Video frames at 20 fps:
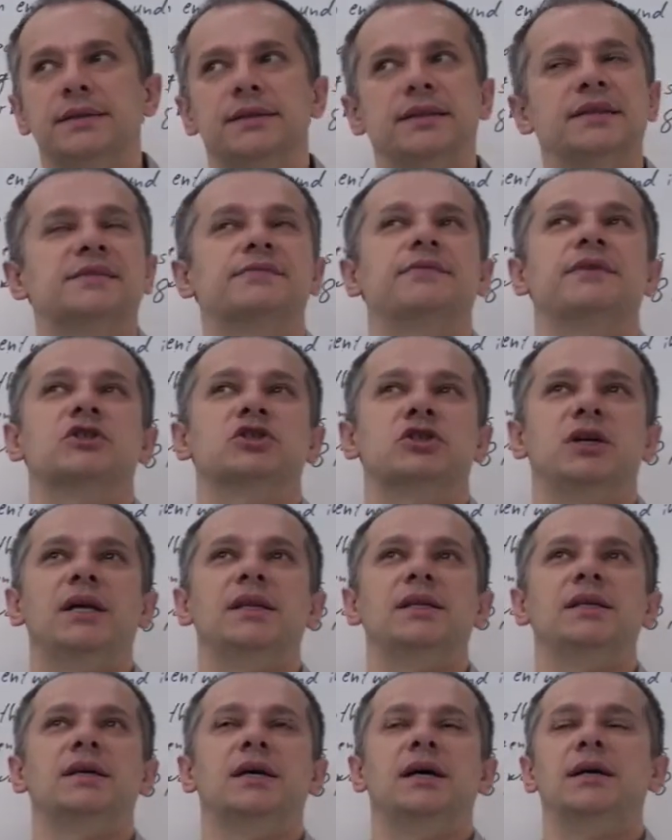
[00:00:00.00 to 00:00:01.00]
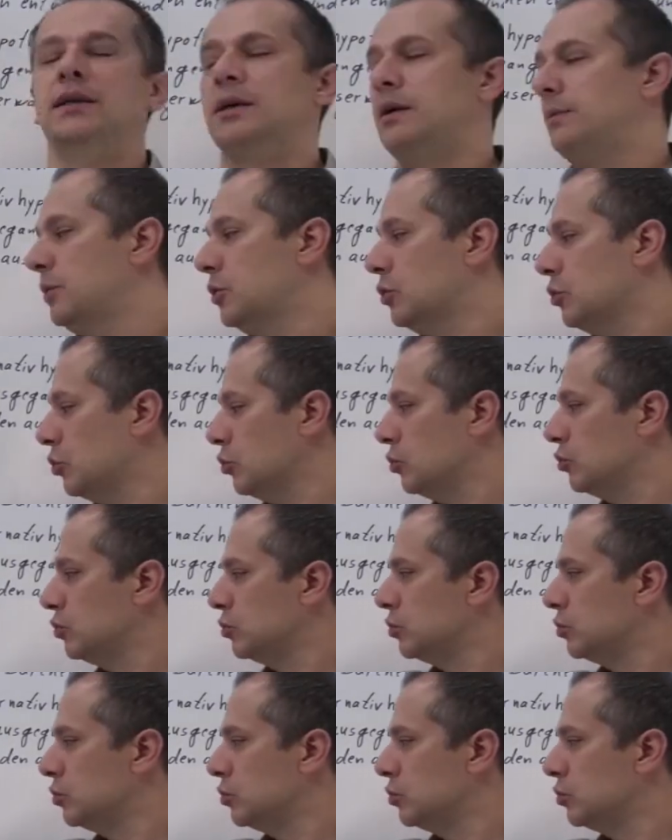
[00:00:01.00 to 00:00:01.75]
dessen Wahrscheinlichkeit aber noch